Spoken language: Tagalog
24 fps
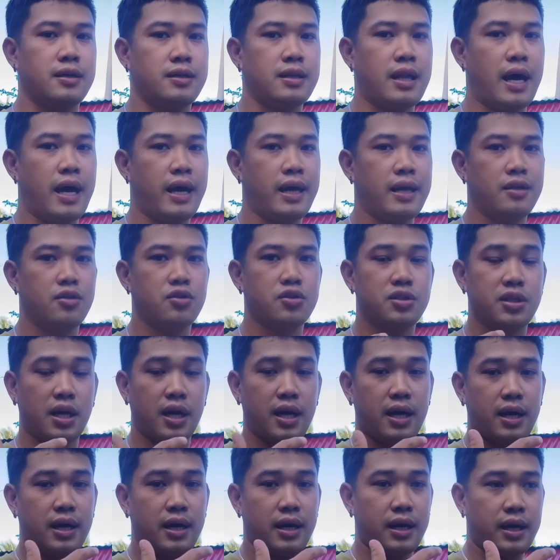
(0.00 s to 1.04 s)
dahil do
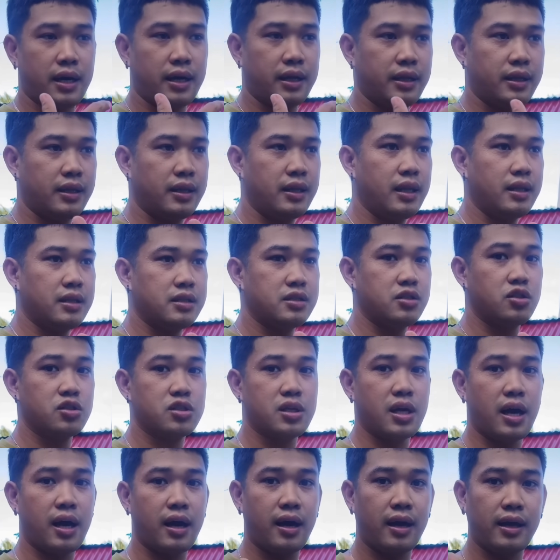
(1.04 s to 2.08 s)
sa hindi do
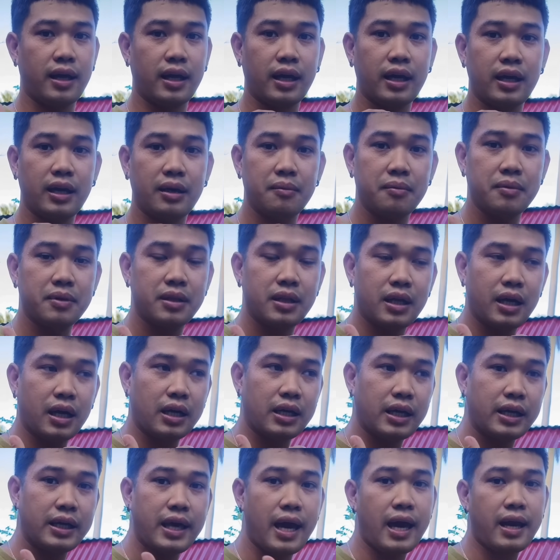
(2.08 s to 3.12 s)
sa naging
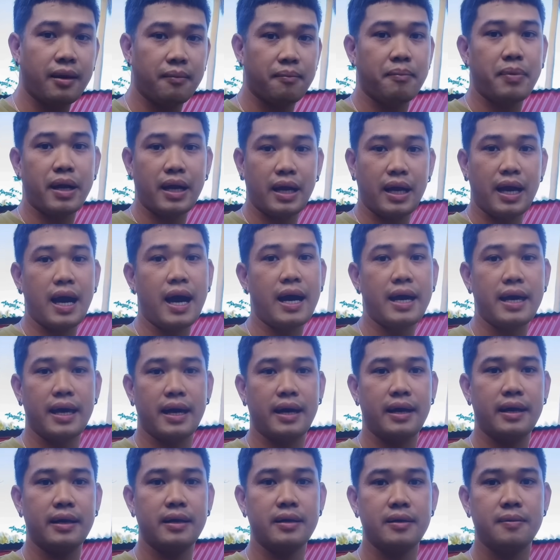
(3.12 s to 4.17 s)
nangyaring
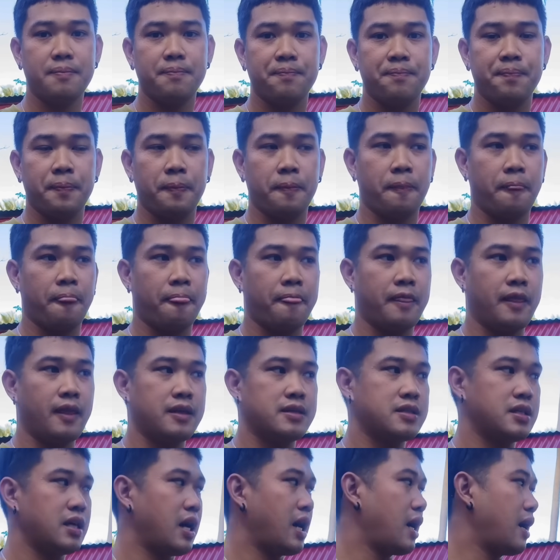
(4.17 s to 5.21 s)
barangayan
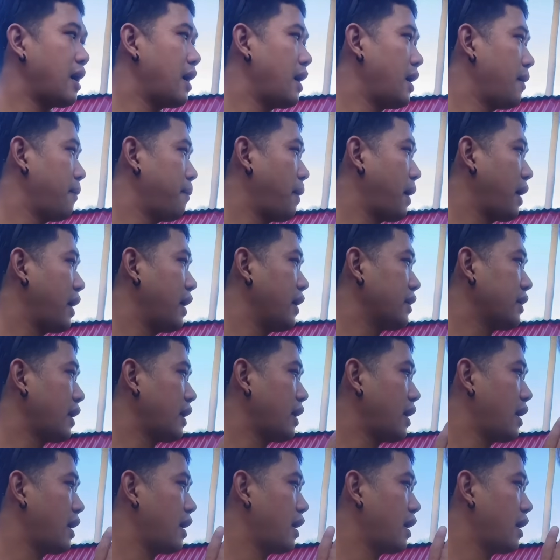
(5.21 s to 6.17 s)
sa pagitan